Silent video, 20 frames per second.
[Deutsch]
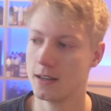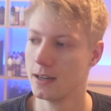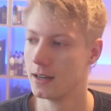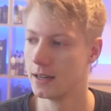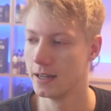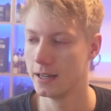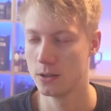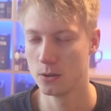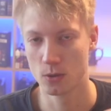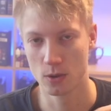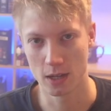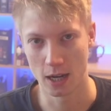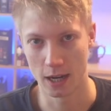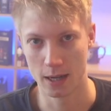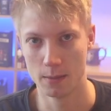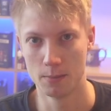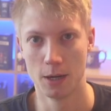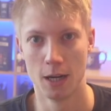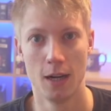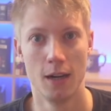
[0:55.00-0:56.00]
Geräten und
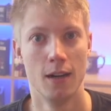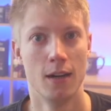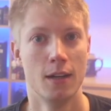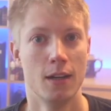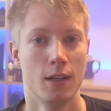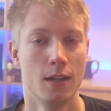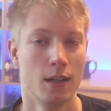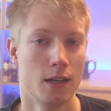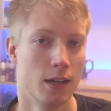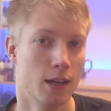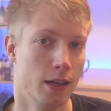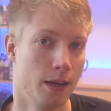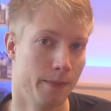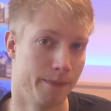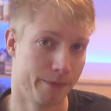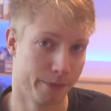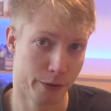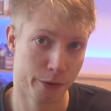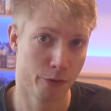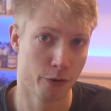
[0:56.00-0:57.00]
einmal
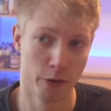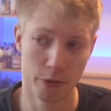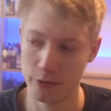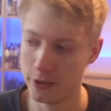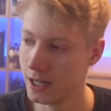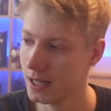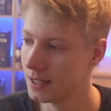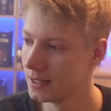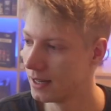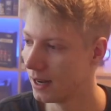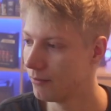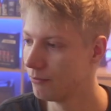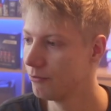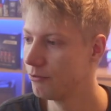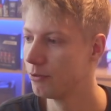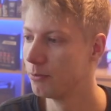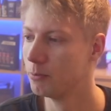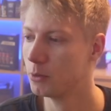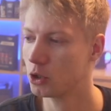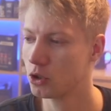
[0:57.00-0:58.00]
ähm, für viel
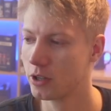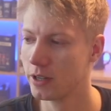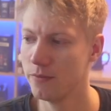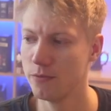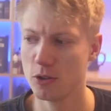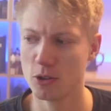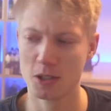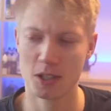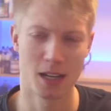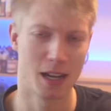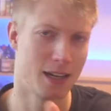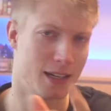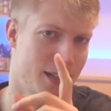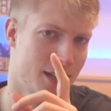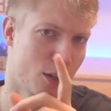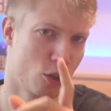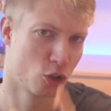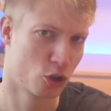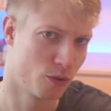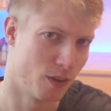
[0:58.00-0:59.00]
Dampf beschrieben wird es
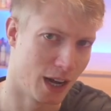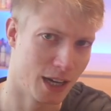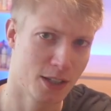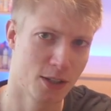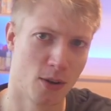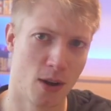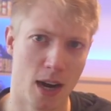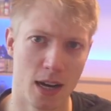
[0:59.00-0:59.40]
als schwarze